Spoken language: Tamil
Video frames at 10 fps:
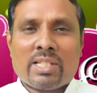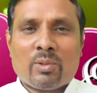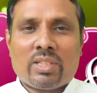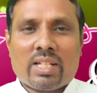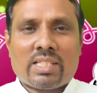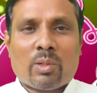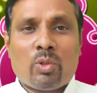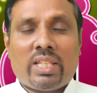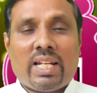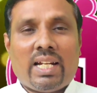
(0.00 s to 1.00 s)
சகோதர
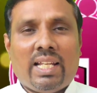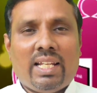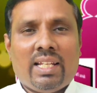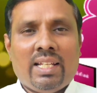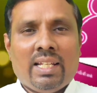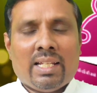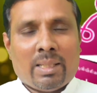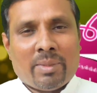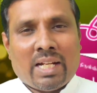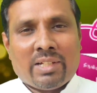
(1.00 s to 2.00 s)
சகோதரிகளே
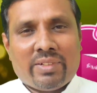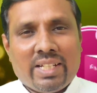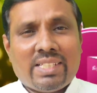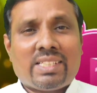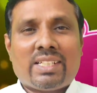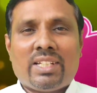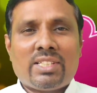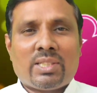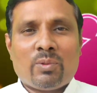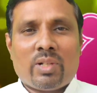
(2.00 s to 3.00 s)
நமது ஆண்டவர் இயேசு
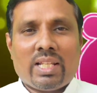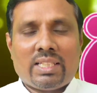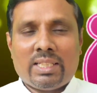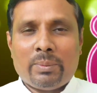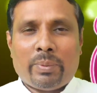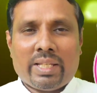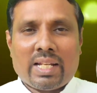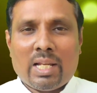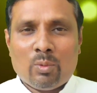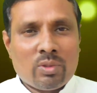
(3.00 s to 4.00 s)
கிறிஸ்துவனுடைய
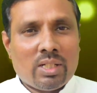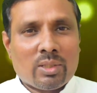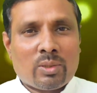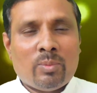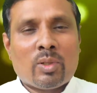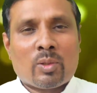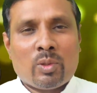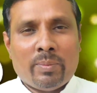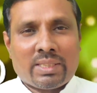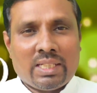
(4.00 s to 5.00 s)
திருப்பெயரால் உங்களுக்கும் உங்கள்
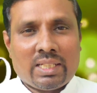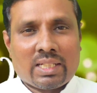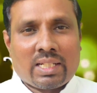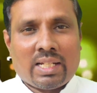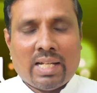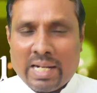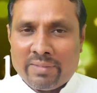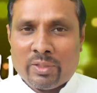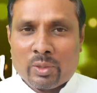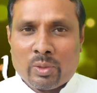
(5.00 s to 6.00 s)
குடும்பத்தில் இருக்கிற
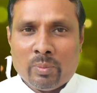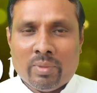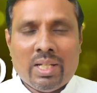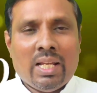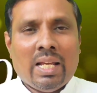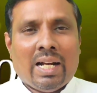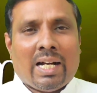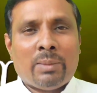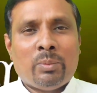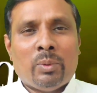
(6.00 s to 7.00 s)
அனைவருக்கும்
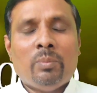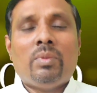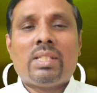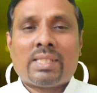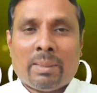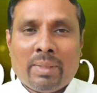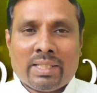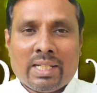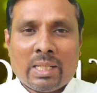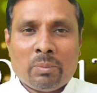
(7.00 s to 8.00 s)
அன்பும்
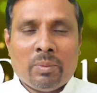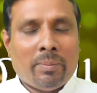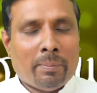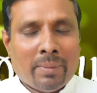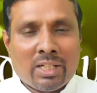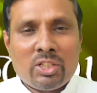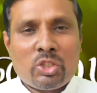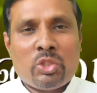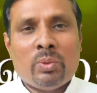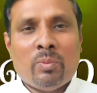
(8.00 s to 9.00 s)
சமாதானமும்
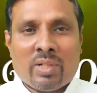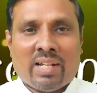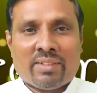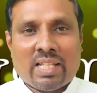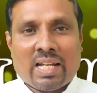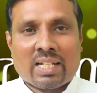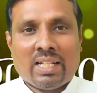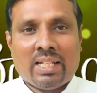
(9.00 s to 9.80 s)
மகிழ்ச்சியும் உண்டாவதாக